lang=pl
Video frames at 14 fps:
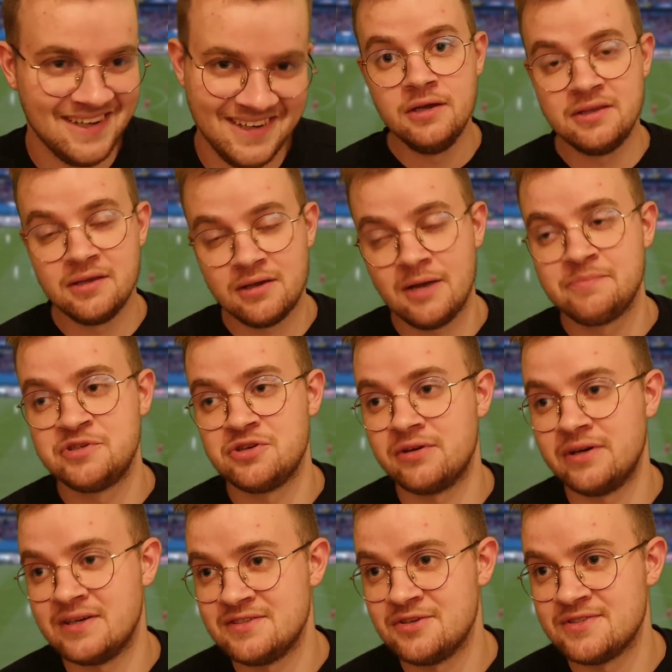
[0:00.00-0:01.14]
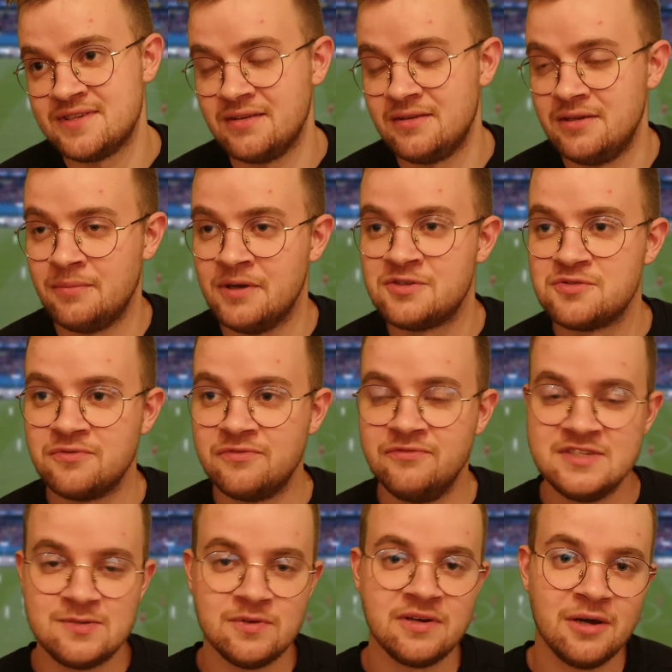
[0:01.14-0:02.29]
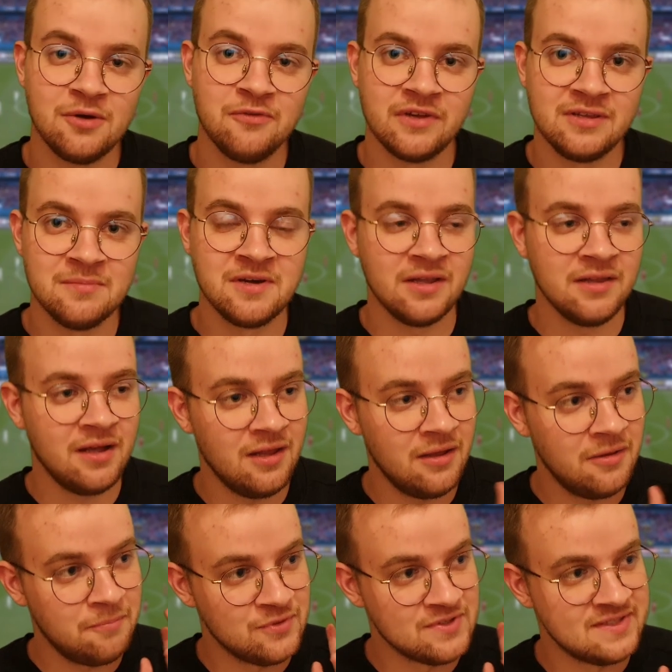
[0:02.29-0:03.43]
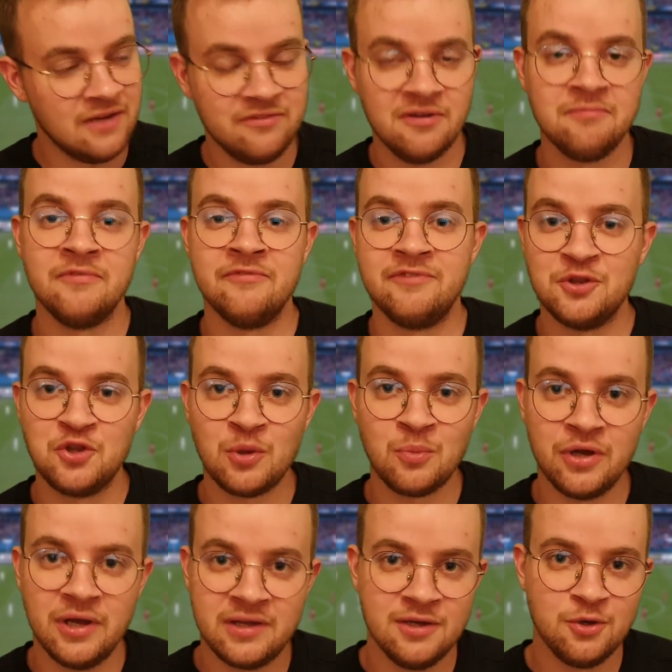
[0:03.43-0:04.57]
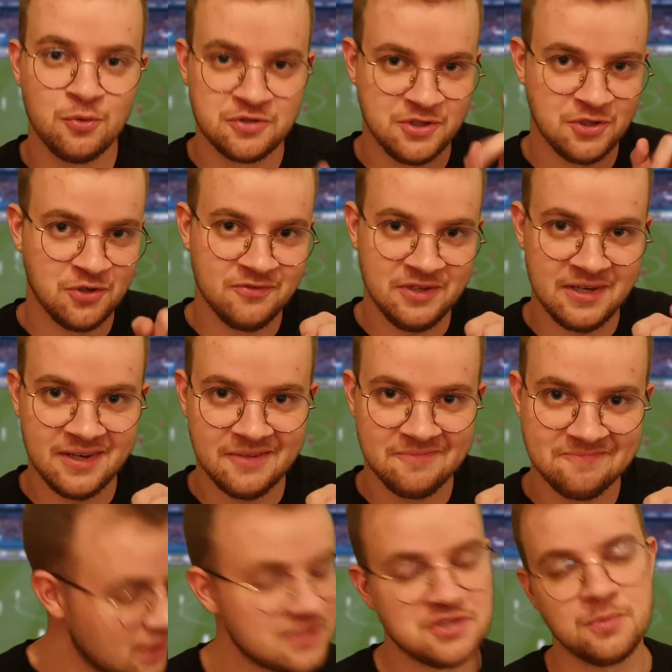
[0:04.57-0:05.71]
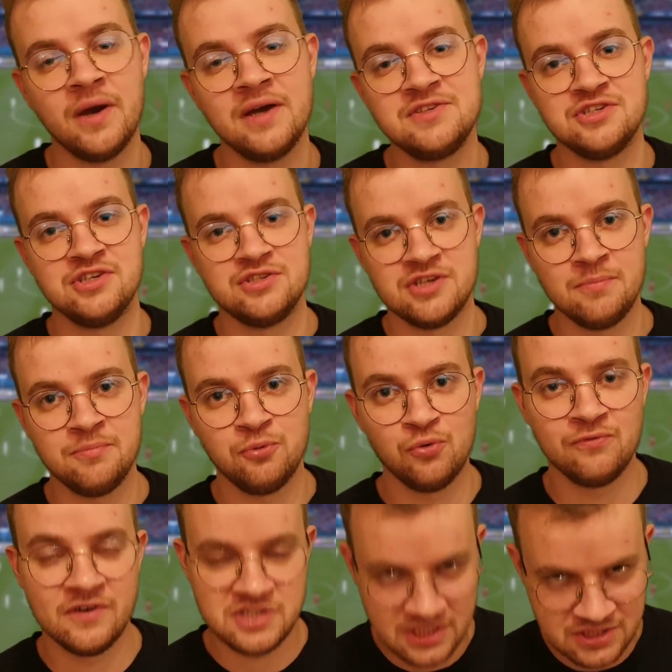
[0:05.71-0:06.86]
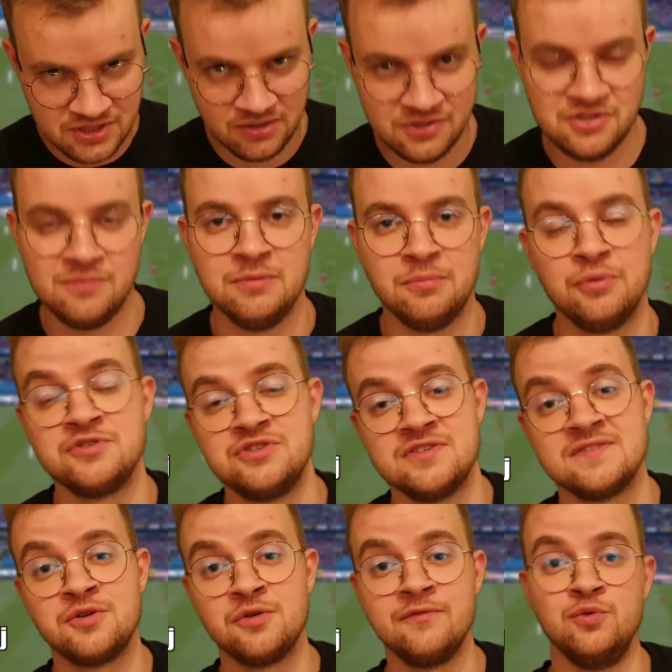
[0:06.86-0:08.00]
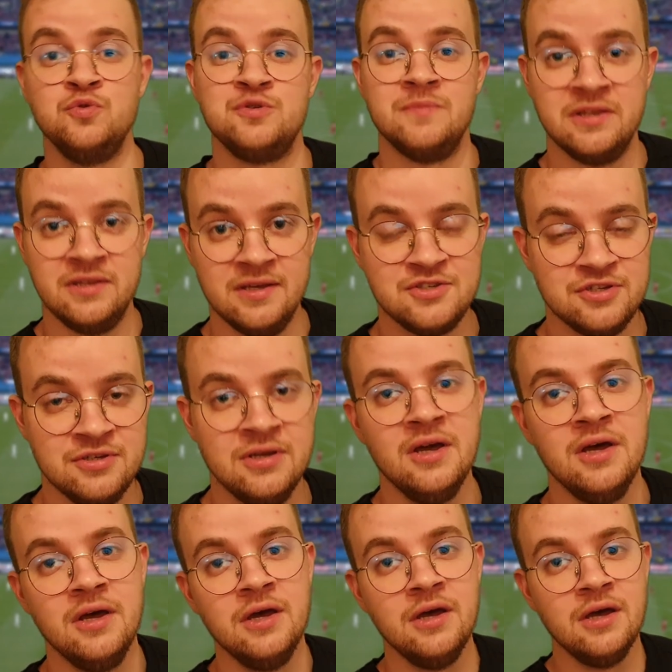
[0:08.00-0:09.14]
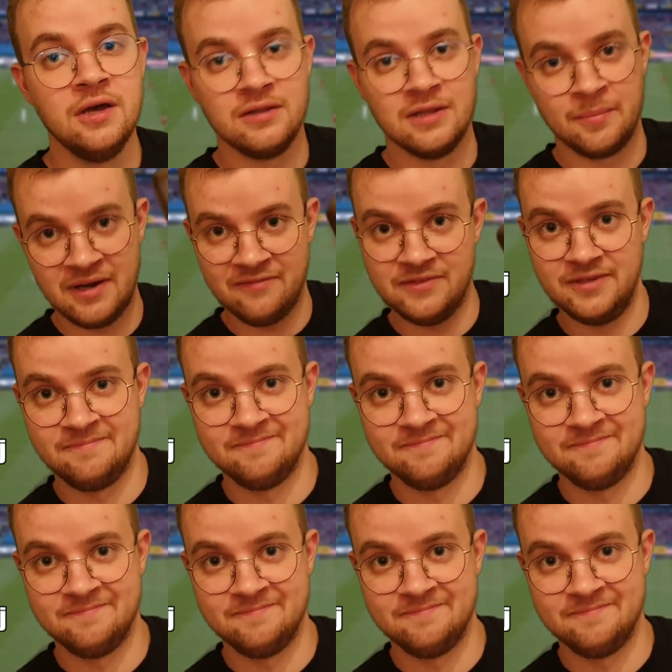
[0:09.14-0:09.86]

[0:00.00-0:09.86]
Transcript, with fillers: I tak jak przy okazji ostatnich meczów Wisły Kraków na tym kanale, pozdrawiam wiadomo jakiego użytkownika. Trzymajcie się ciepło, uważajcie na siebie, bądźcie zdrowi, uśmiechnięci. Naprawdę.